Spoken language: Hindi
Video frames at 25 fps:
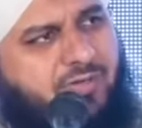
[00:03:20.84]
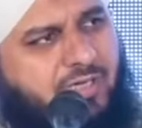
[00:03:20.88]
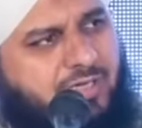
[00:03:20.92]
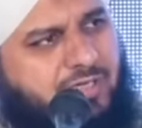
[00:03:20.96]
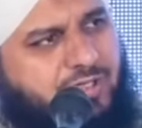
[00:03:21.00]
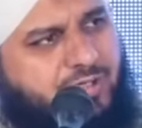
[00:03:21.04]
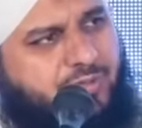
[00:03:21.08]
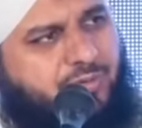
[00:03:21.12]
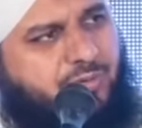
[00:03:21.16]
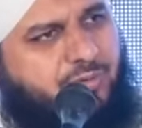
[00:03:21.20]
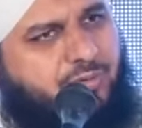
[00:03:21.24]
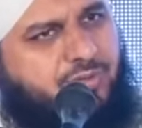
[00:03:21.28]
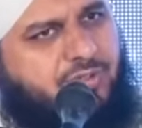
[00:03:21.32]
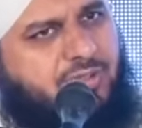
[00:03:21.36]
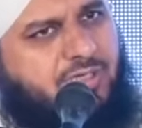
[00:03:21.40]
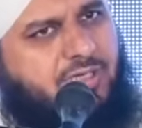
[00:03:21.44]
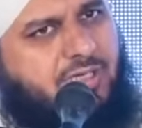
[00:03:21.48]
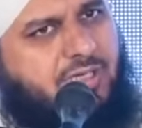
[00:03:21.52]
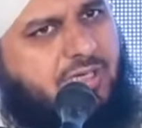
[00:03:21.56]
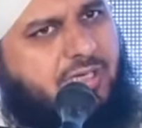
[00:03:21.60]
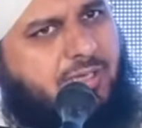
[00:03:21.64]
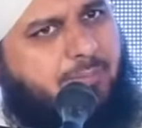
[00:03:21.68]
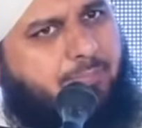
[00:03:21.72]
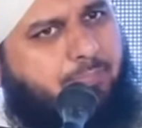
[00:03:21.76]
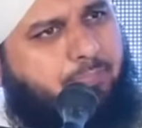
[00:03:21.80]
वाली होती
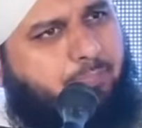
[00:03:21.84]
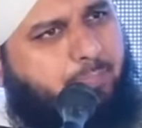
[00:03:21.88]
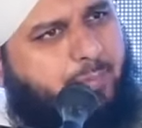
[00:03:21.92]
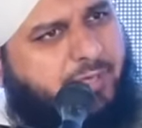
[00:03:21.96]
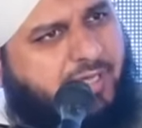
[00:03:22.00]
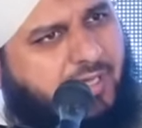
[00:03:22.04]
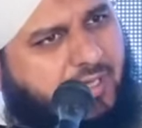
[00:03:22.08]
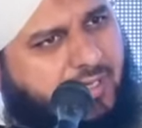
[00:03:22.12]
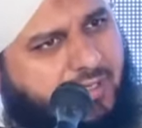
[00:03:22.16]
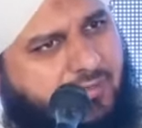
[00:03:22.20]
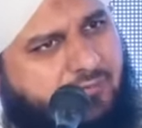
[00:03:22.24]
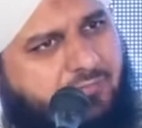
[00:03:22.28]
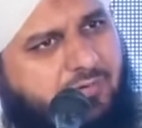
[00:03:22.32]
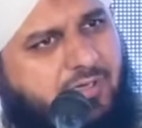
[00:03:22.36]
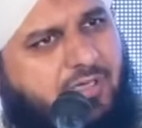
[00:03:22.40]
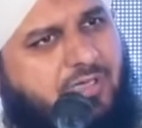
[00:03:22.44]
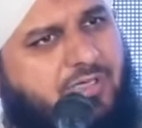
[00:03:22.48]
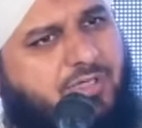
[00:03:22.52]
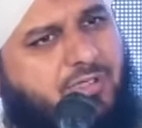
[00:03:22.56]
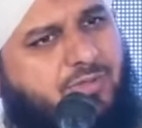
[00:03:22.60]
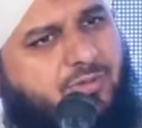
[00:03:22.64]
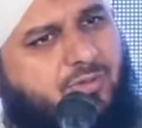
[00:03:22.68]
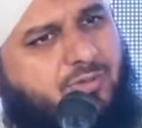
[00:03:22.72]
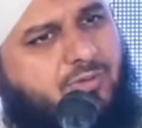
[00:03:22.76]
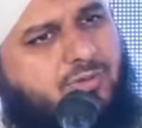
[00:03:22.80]
है प्यार
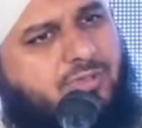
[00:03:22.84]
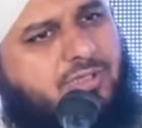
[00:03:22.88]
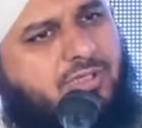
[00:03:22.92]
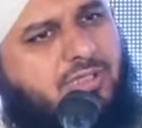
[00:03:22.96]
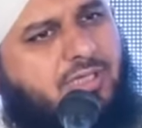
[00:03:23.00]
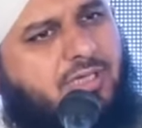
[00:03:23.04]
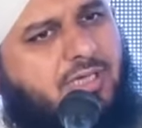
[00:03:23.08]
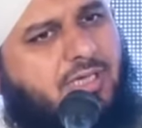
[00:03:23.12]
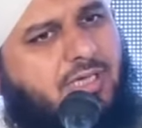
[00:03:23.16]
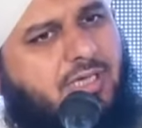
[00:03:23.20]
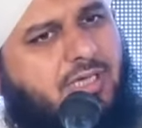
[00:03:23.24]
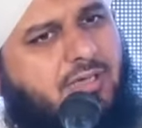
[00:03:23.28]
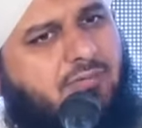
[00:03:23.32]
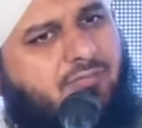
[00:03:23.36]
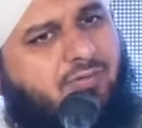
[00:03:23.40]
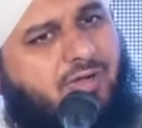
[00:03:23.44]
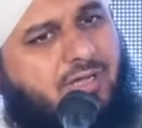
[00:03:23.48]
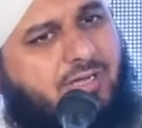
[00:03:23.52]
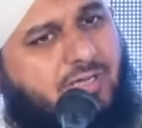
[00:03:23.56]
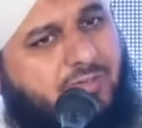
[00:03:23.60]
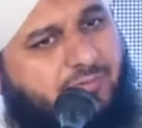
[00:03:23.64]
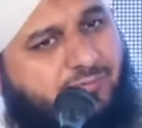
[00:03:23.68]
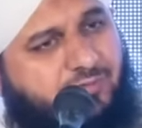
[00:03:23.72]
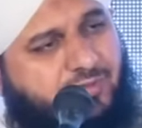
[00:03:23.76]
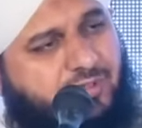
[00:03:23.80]
वाली होती है
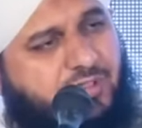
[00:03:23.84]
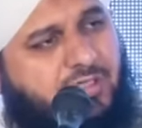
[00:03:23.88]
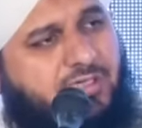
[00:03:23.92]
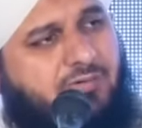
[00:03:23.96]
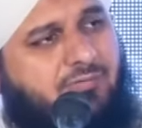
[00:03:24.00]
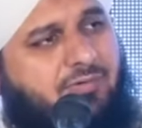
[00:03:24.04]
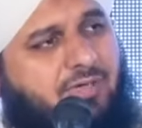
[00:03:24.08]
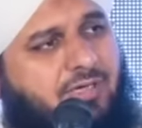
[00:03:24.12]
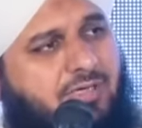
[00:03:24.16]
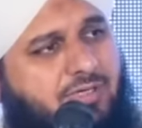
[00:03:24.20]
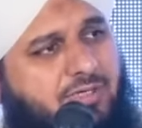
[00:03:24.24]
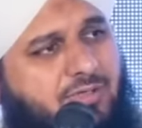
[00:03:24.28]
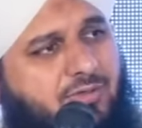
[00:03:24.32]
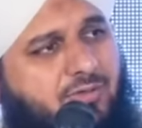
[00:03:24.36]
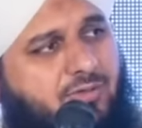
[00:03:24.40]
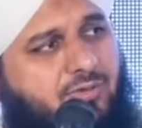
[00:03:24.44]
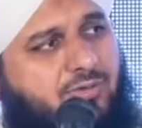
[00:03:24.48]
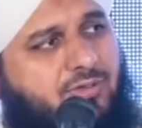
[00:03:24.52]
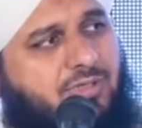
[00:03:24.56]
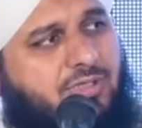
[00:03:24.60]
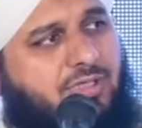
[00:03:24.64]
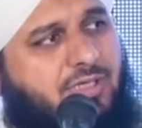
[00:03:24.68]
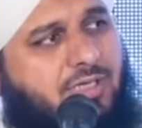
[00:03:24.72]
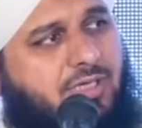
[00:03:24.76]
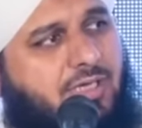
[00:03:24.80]
वारफ्तगी वाली
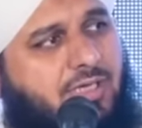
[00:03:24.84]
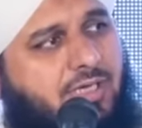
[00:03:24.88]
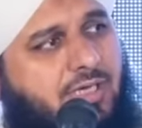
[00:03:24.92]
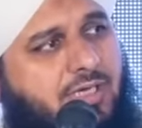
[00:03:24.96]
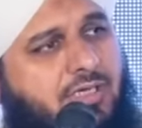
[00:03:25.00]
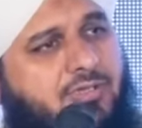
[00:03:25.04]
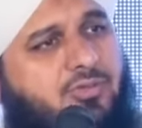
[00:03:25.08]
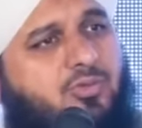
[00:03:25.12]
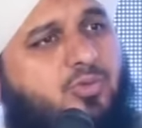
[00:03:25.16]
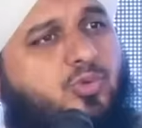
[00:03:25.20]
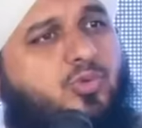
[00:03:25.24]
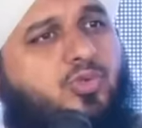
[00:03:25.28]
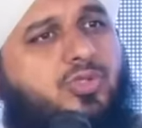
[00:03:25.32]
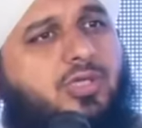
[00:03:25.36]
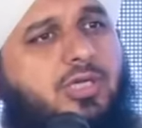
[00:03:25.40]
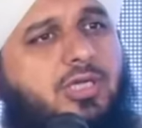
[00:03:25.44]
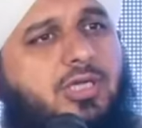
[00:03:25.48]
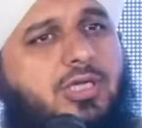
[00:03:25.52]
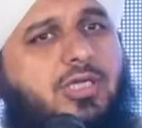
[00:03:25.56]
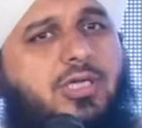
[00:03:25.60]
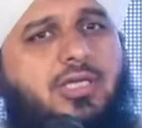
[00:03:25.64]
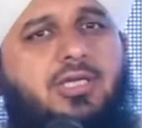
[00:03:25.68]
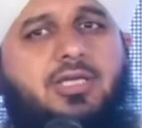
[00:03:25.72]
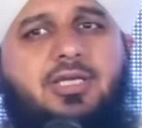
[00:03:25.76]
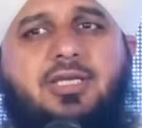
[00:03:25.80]
होती है एक दूसरे
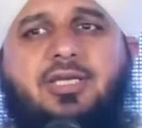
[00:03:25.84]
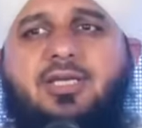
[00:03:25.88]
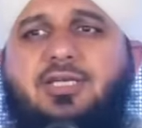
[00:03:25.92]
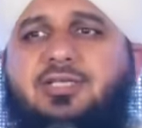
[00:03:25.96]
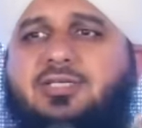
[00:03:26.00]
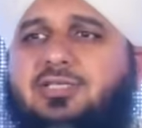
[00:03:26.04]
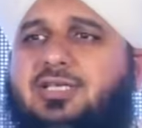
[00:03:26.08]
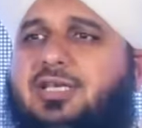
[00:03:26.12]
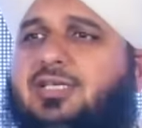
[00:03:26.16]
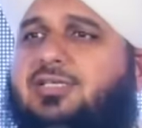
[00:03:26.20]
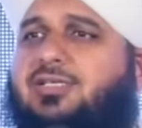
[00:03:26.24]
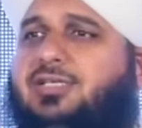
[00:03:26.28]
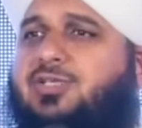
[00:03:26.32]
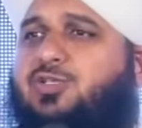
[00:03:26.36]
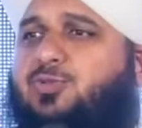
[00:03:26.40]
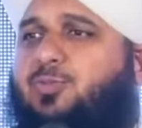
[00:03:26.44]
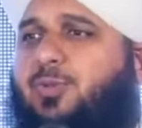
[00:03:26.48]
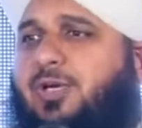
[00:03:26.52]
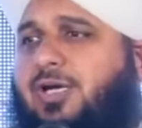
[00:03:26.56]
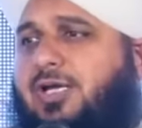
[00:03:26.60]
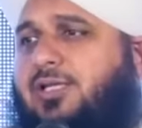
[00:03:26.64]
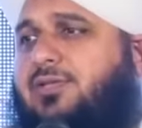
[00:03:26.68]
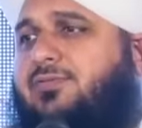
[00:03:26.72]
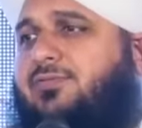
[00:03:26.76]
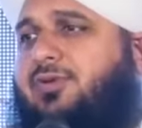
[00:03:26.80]
के लिए अच्छे
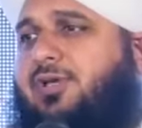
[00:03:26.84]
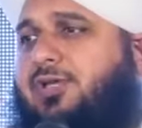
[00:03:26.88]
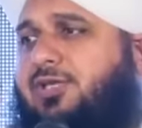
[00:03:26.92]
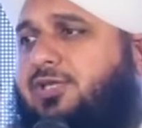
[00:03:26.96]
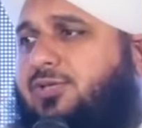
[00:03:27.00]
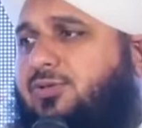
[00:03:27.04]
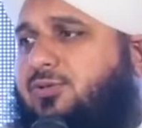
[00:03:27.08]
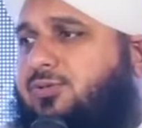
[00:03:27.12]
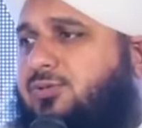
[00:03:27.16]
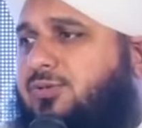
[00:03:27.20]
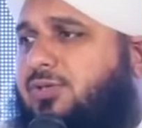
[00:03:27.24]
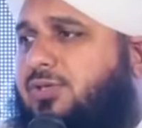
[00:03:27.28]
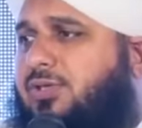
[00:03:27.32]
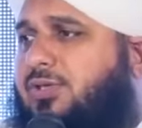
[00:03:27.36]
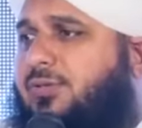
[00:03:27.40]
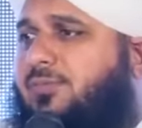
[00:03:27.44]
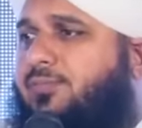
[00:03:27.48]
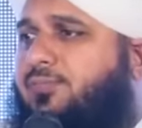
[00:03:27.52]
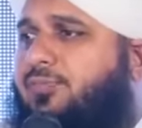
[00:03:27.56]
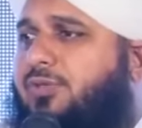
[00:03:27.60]
जज्बात वाली होती